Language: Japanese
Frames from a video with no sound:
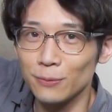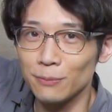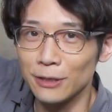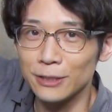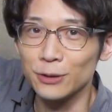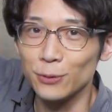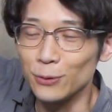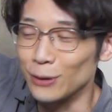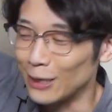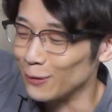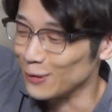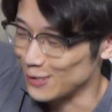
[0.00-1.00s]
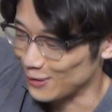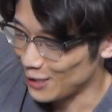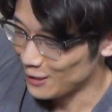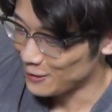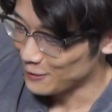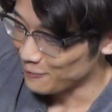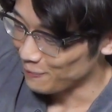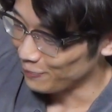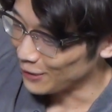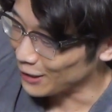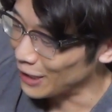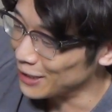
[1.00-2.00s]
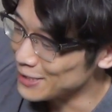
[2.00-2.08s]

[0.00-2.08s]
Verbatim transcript: まあ、一応ルールがあるんですよねだか